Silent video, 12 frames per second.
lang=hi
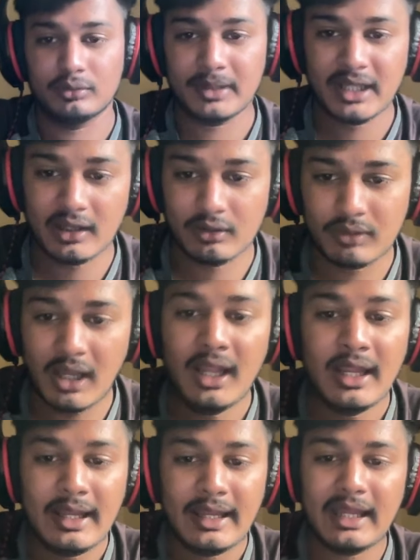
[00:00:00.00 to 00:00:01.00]
तो मैं क्या कहूँगा
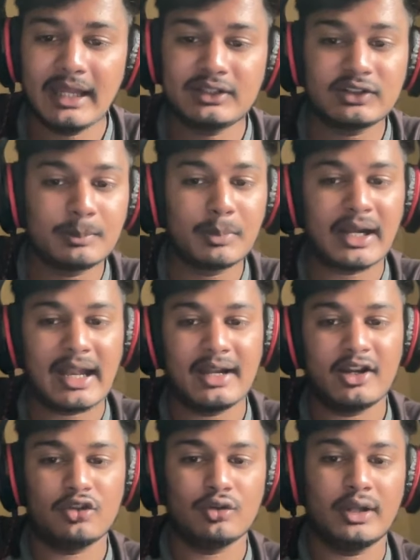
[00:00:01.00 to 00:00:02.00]
एक्स
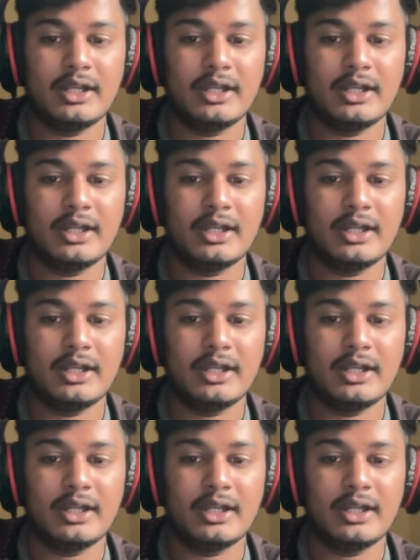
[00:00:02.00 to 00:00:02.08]
ब्रांड जो